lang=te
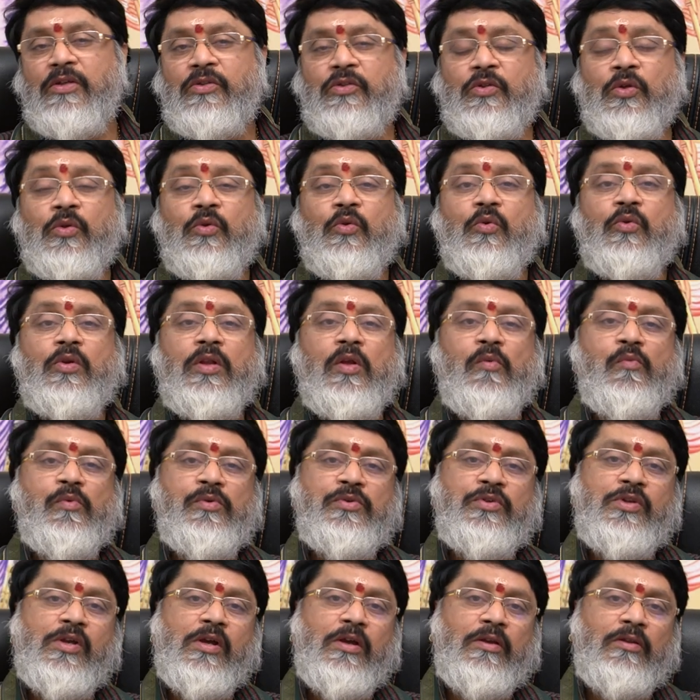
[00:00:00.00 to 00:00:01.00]
చదువుకునే
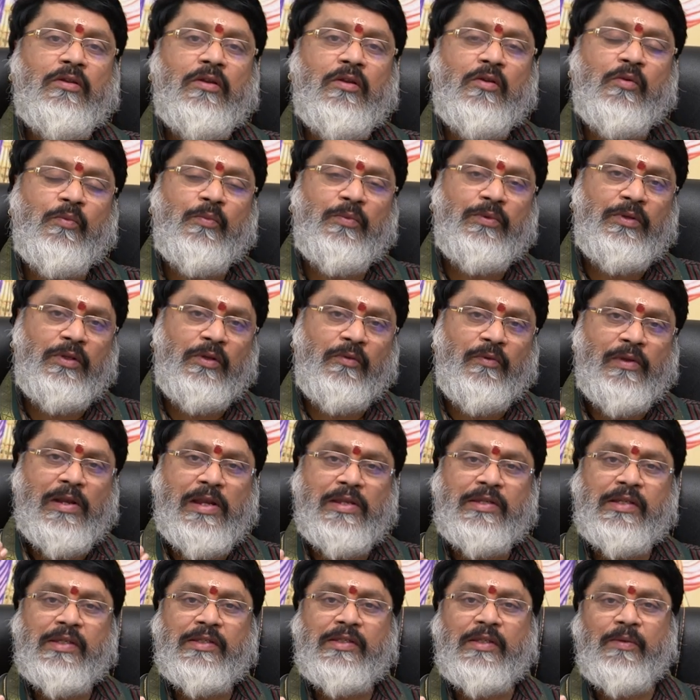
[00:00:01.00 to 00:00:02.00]
విద్యార్థులకు ముందుకు వెళ్ళి
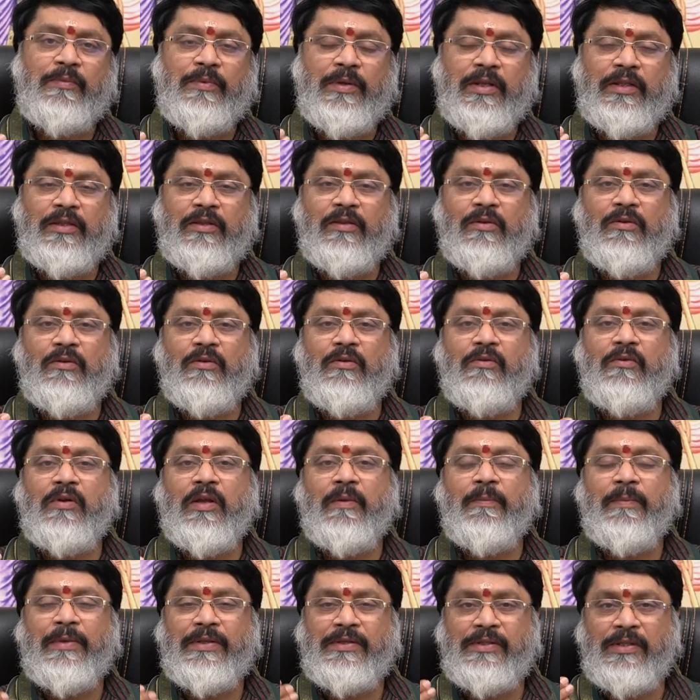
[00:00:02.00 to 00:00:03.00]
చేసే ప్రయత్నంలో
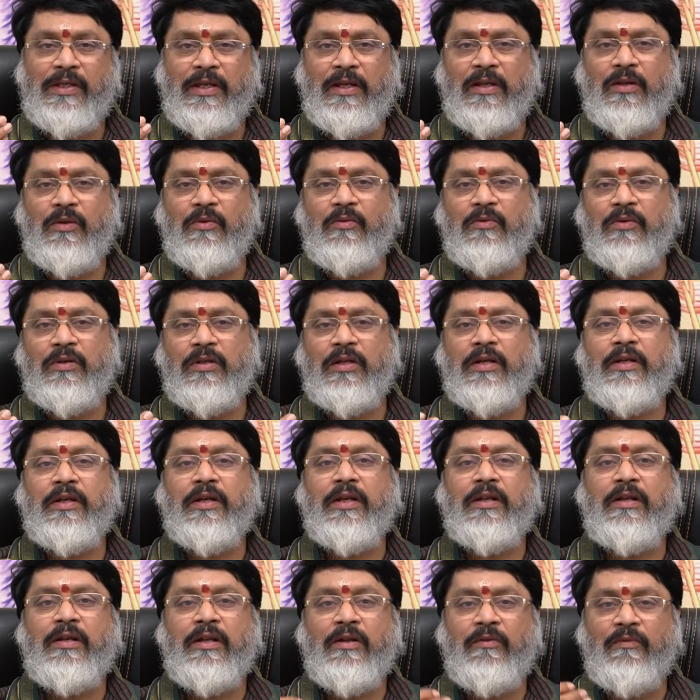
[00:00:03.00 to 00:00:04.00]
ఎంఎస్ చేయాలనుకున్నా
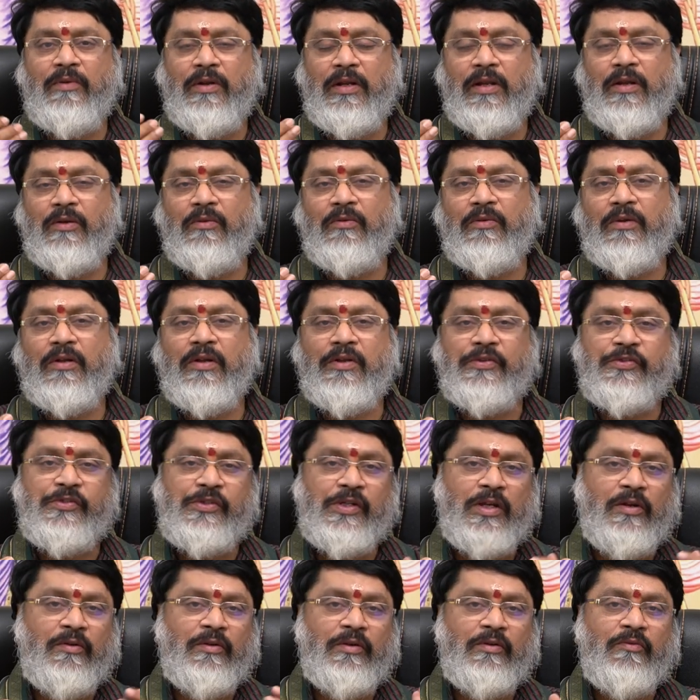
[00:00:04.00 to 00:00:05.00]
కెనడా వెళ్ళాలనుకున్నా
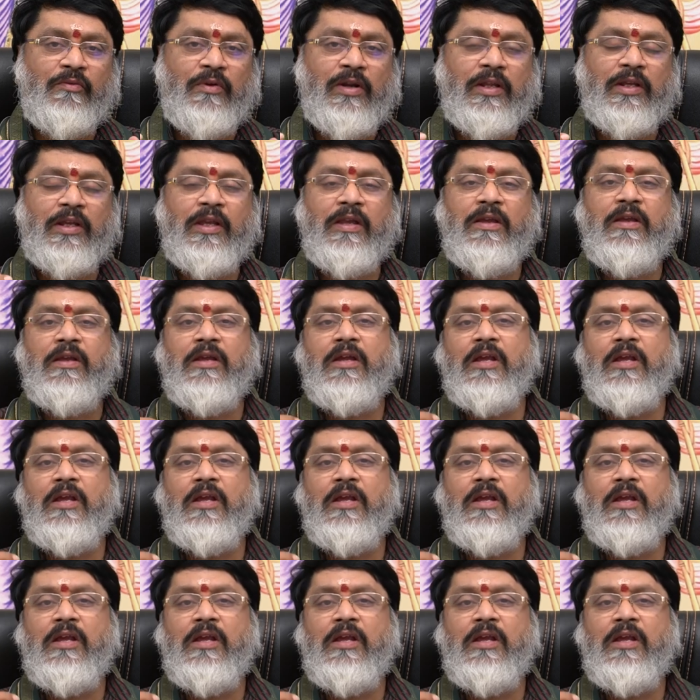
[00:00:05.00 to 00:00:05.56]
ఆస్ట్రేలియా వాళ్ళకి